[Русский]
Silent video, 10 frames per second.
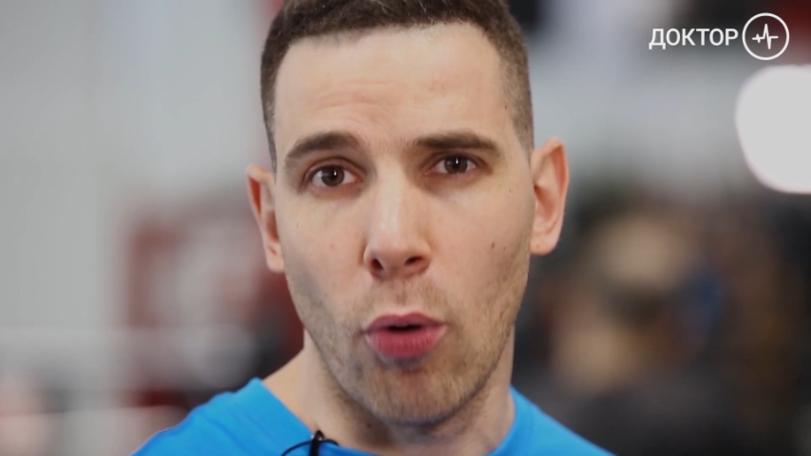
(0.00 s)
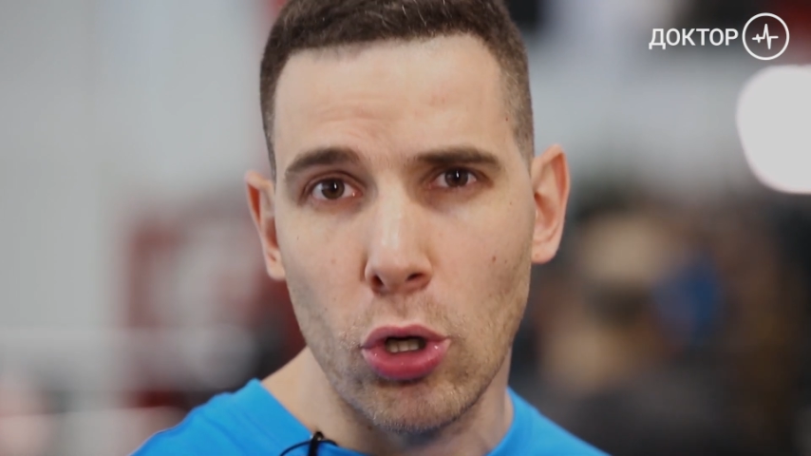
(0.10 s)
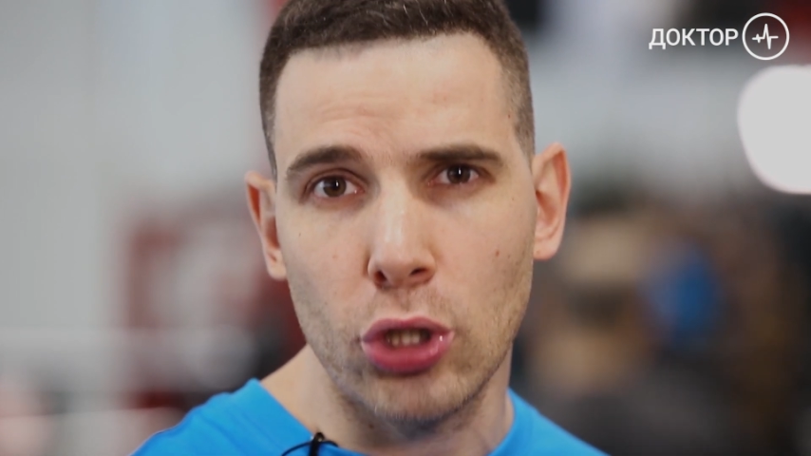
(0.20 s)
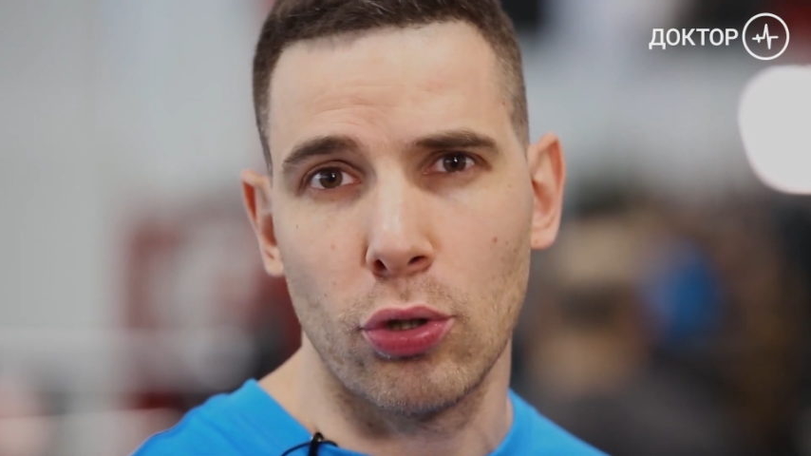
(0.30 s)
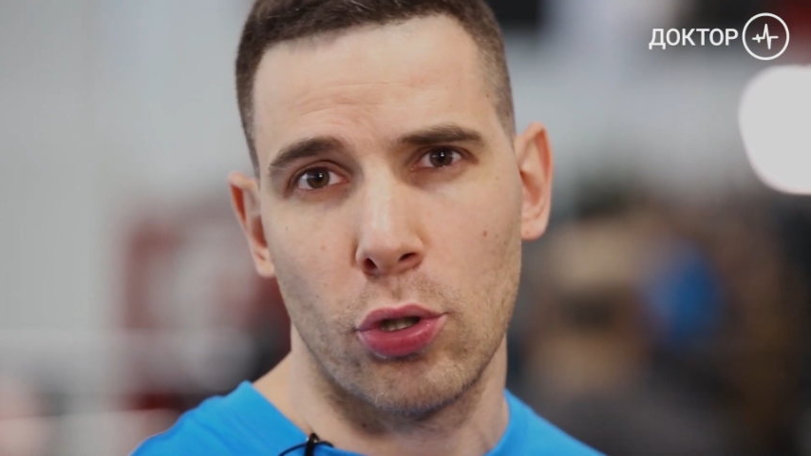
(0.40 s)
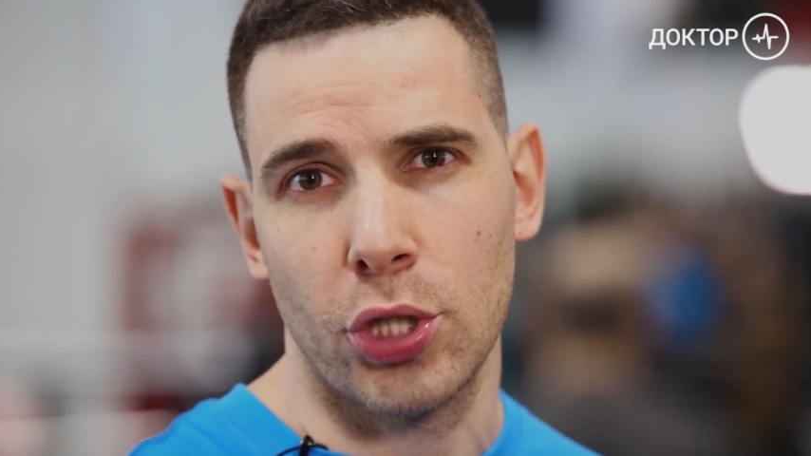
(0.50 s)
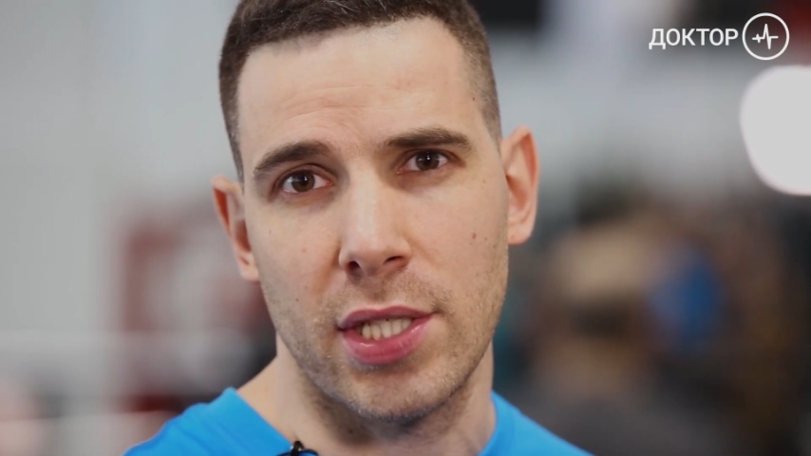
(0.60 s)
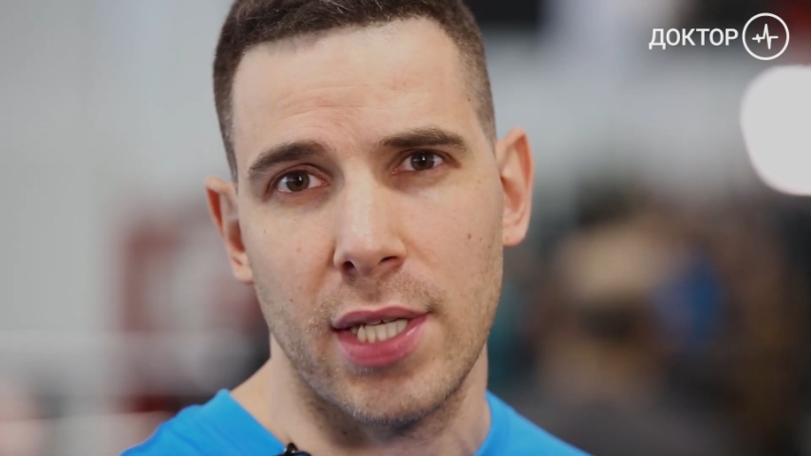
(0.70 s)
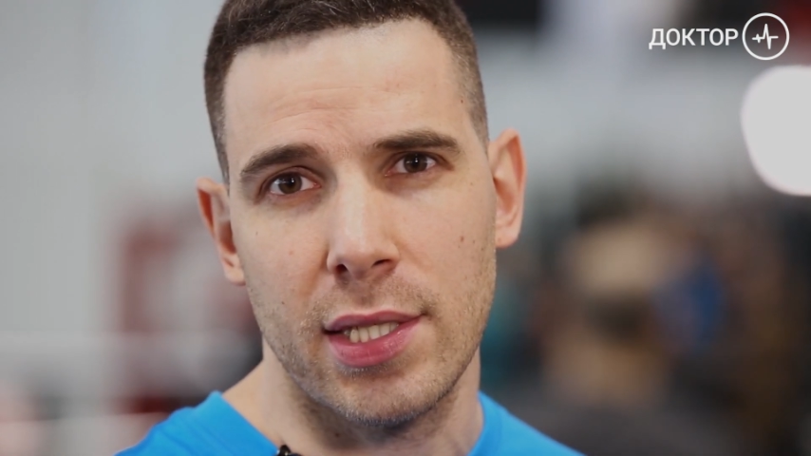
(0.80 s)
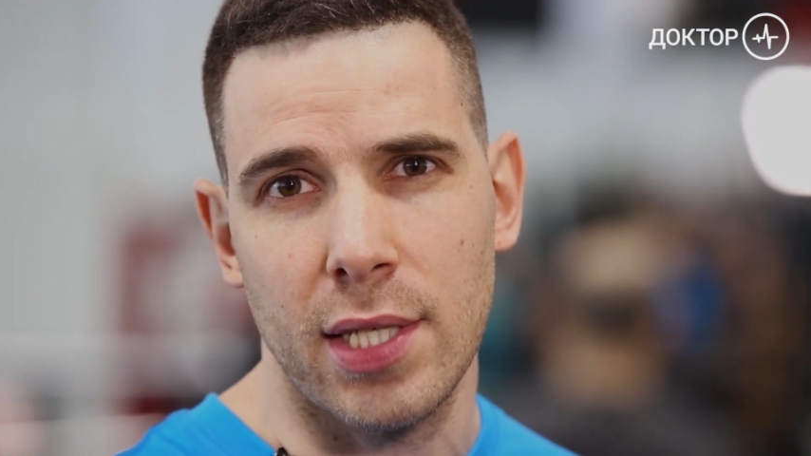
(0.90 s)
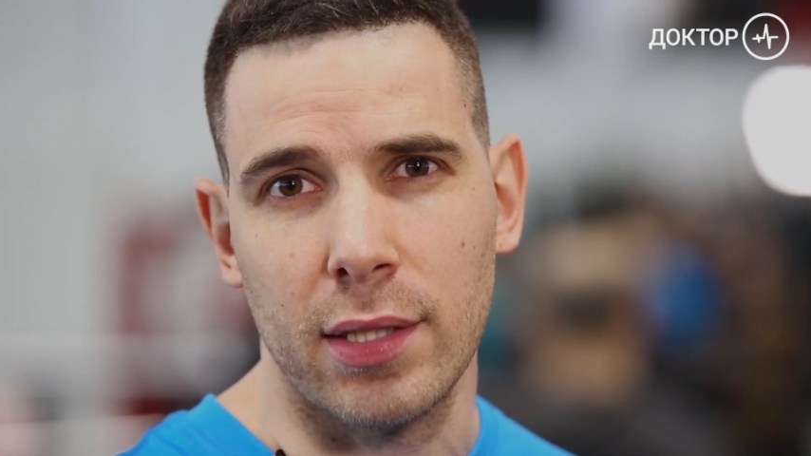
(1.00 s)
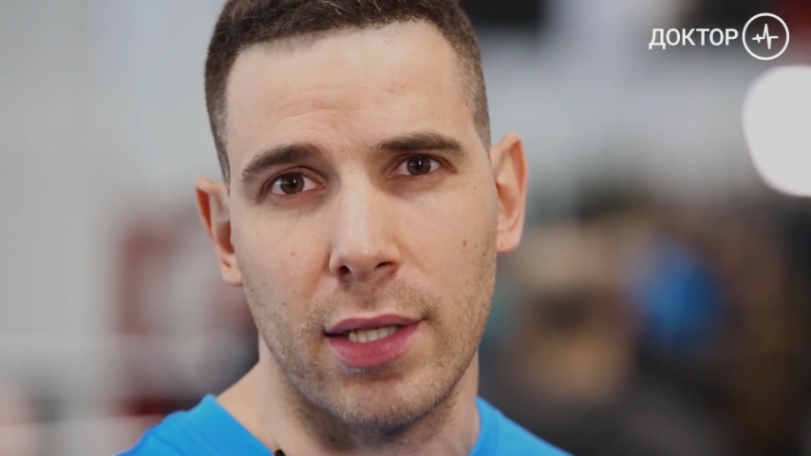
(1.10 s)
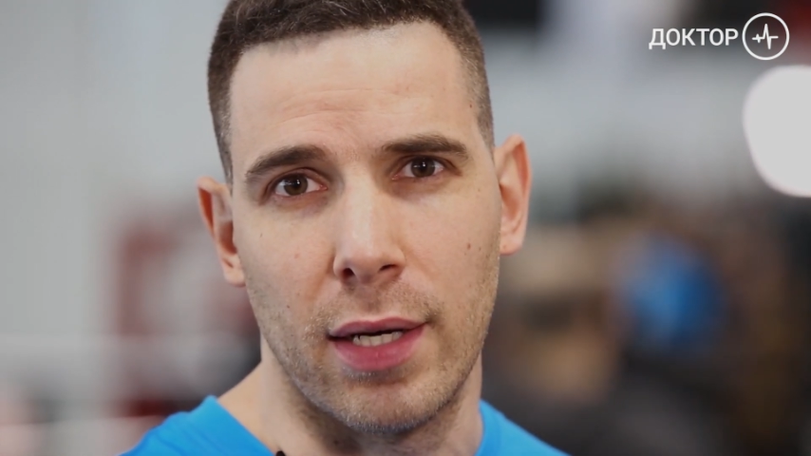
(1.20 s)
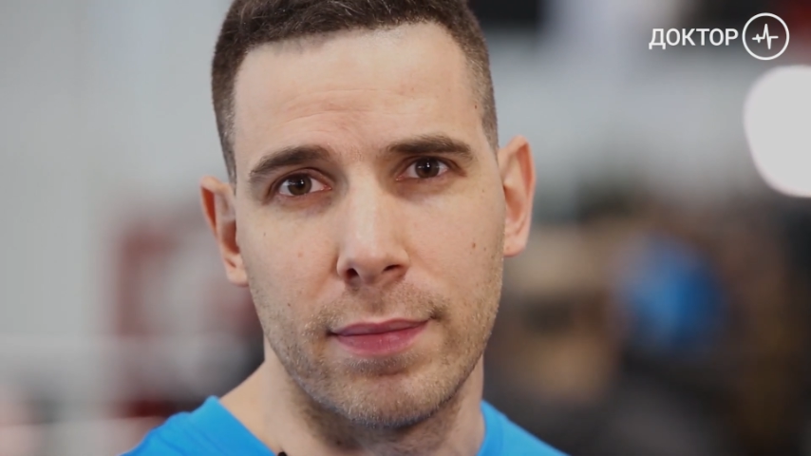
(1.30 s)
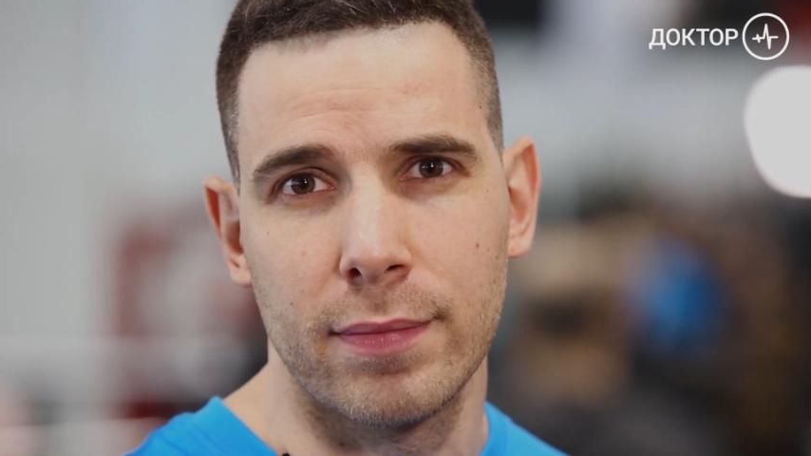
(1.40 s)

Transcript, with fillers: может нарушаться осанка.